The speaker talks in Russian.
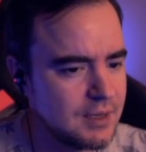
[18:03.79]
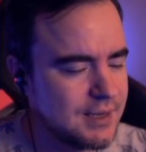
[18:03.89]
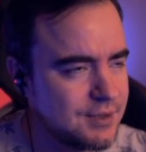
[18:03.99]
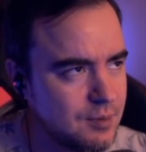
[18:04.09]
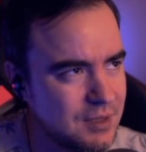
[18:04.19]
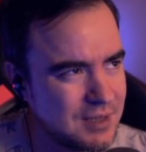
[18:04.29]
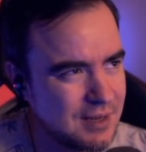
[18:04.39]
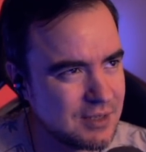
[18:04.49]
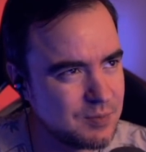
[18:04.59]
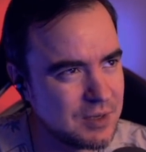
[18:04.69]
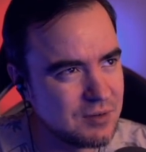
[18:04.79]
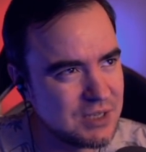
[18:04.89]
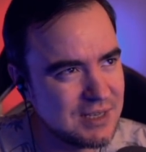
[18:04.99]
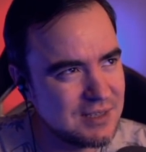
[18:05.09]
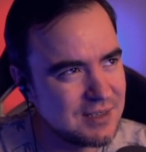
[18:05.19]
Если вам не нравилась первая
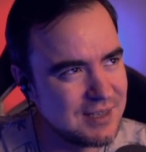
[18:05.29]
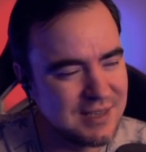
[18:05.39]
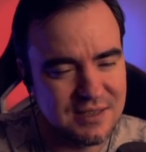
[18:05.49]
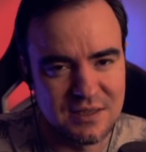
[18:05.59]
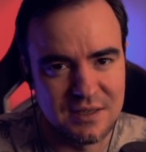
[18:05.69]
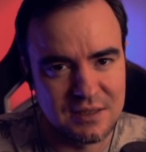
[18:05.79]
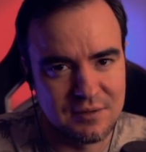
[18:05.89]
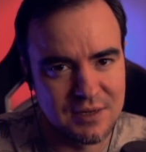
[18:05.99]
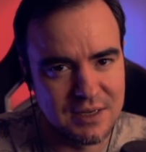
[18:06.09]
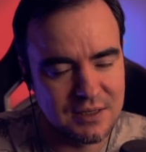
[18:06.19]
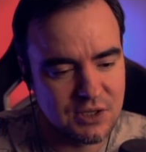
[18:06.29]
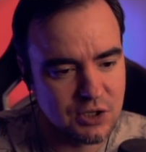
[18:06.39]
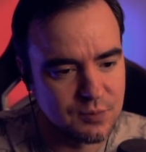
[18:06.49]
часть, есть некоторая вероятность, что